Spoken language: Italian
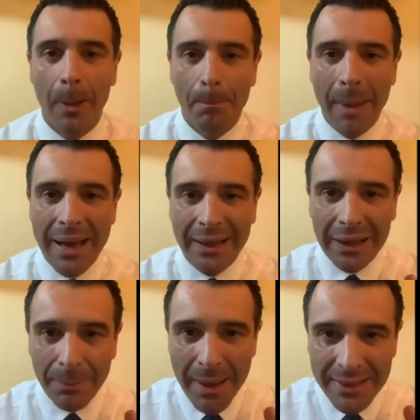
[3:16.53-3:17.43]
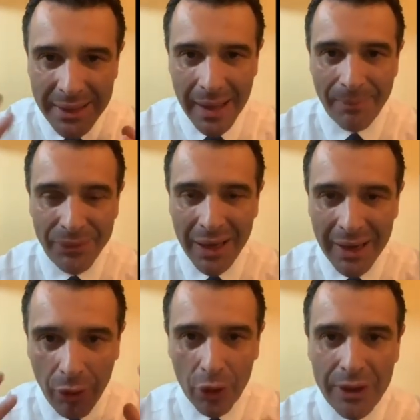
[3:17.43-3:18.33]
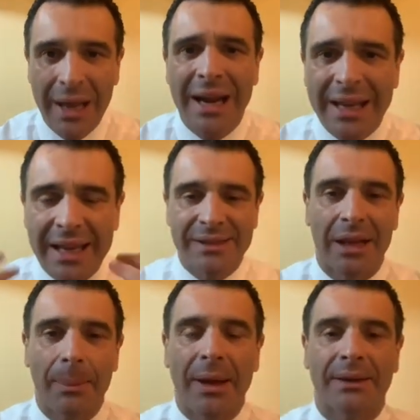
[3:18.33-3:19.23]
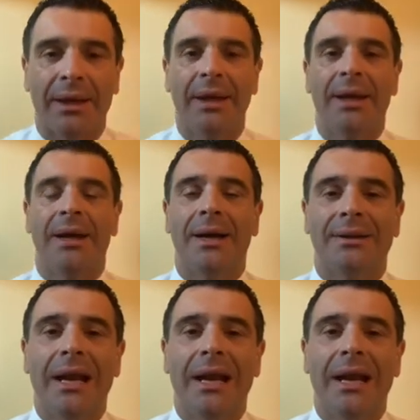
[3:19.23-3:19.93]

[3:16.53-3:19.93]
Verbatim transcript: ma era talmente tanta la voglia e la richiesta da parte eh,